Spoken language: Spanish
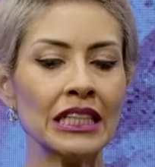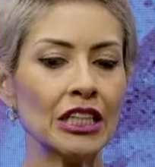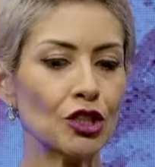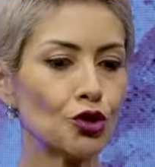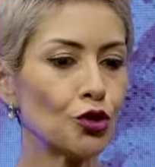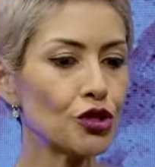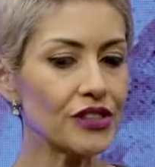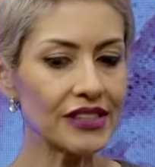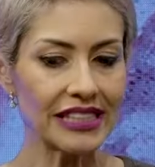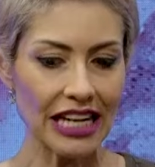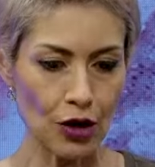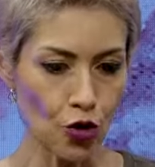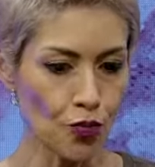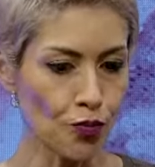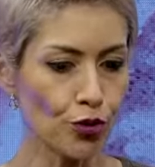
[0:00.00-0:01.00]
Yo de
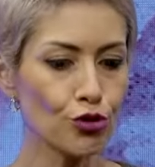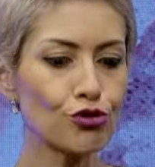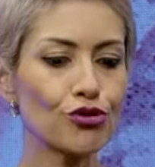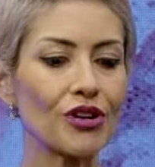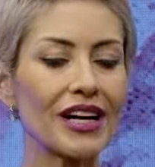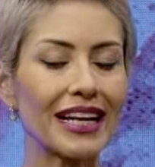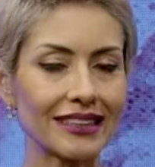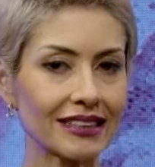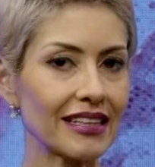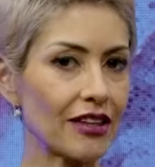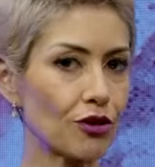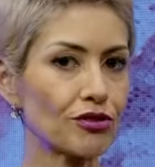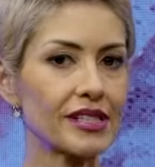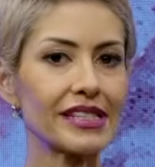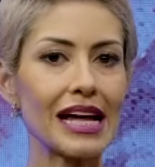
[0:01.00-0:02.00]
lupus, gracias a
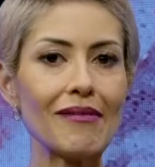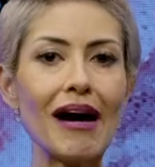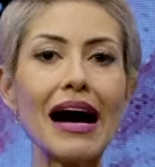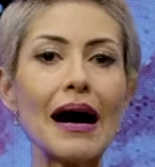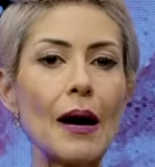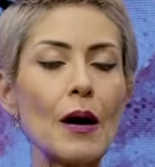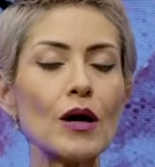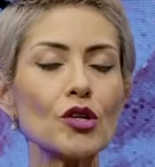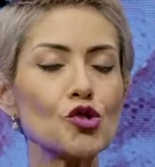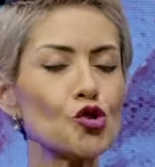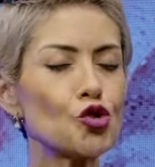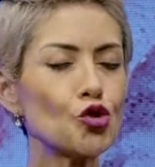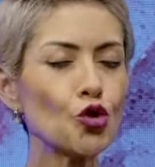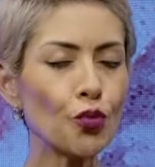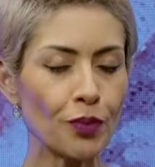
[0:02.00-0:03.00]
Dios, estaba
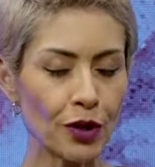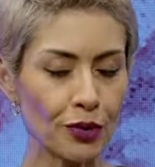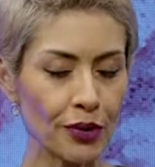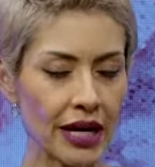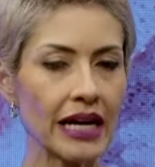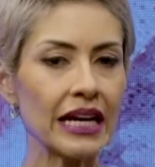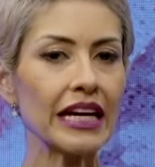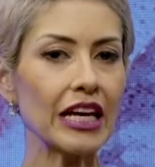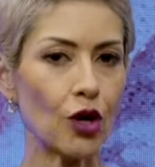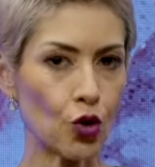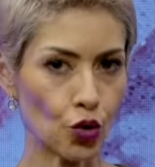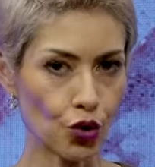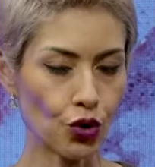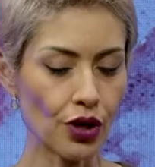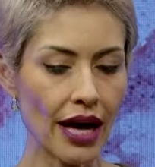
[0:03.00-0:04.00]
súper bien y
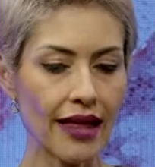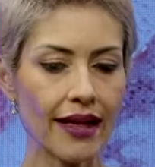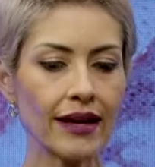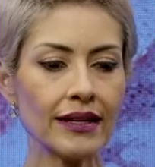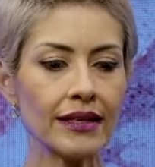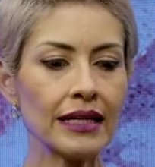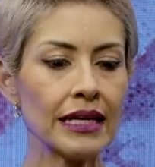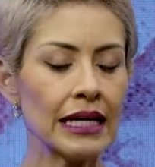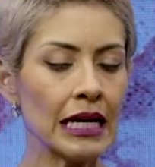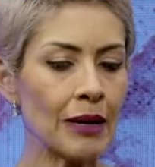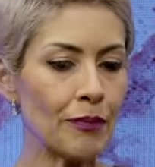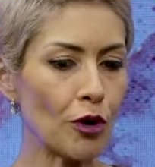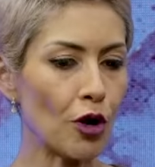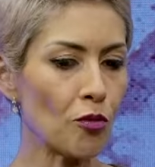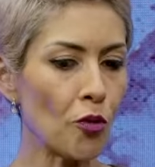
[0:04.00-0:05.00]
controlada,
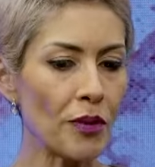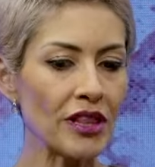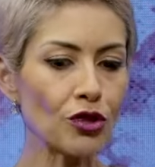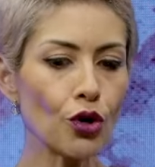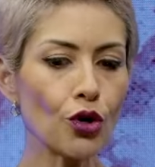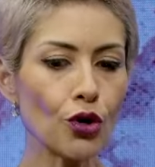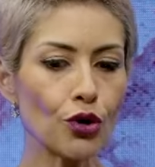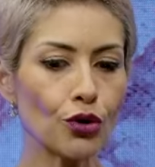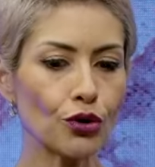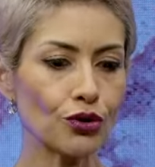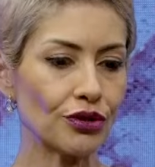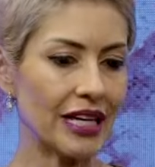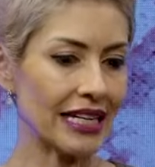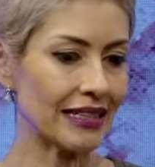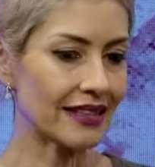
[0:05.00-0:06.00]
pero al momento
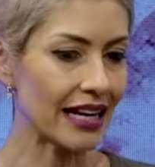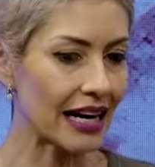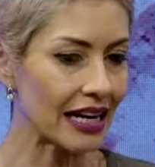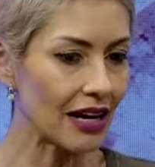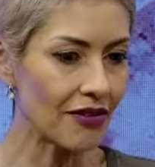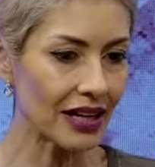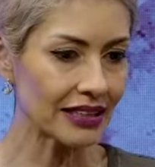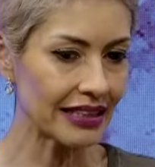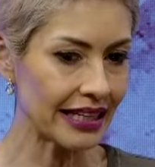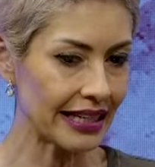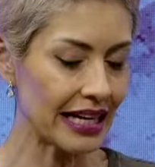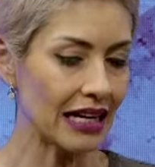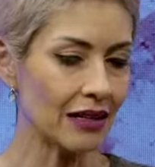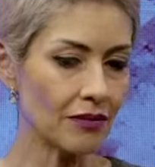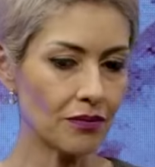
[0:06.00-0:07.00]
de entrar la
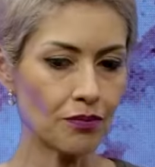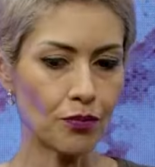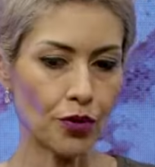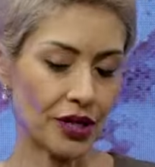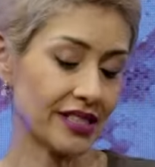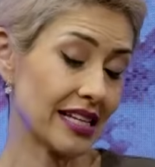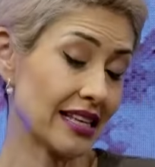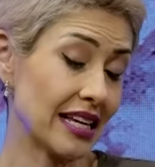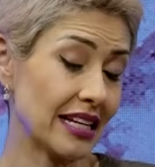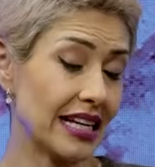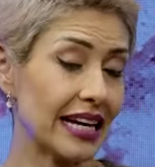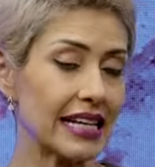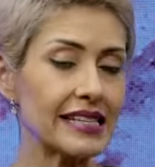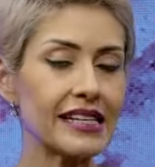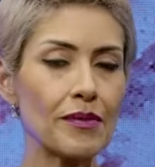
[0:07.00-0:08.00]
bacteria por esta
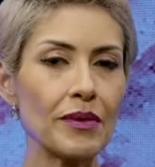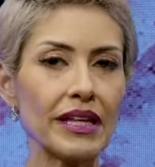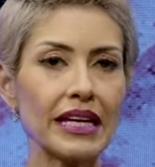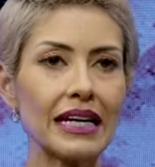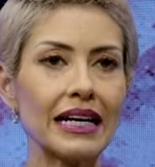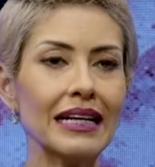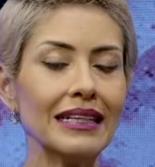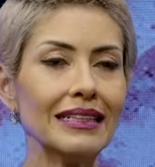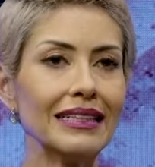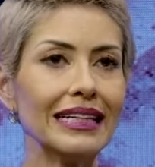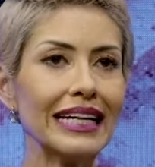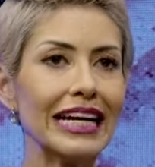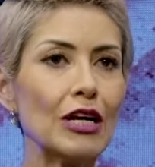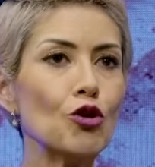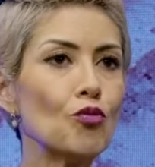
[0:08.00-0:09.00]
negligencia médica,
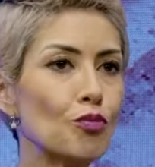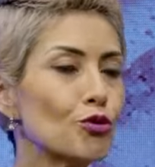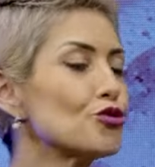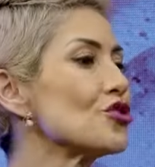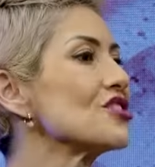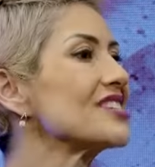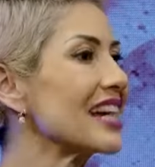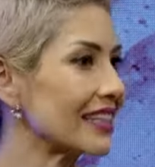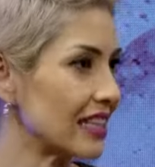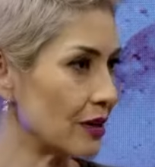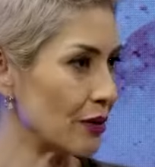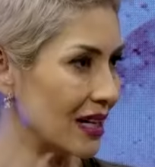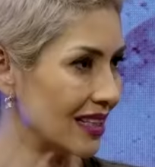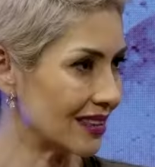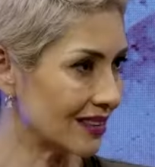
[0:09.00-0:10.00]
el lupus se activa.
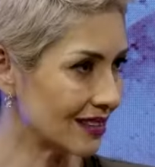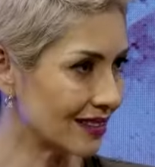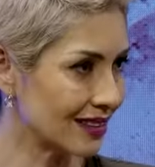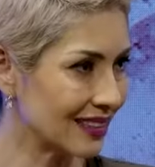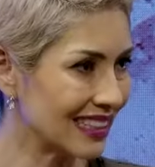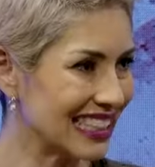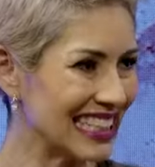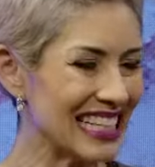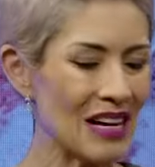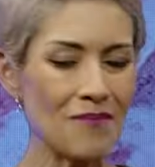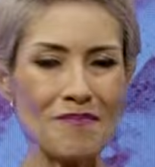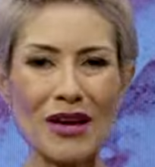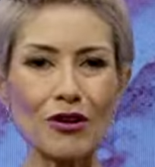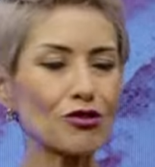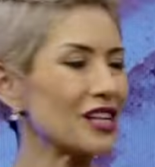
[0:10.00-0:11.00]
Pero se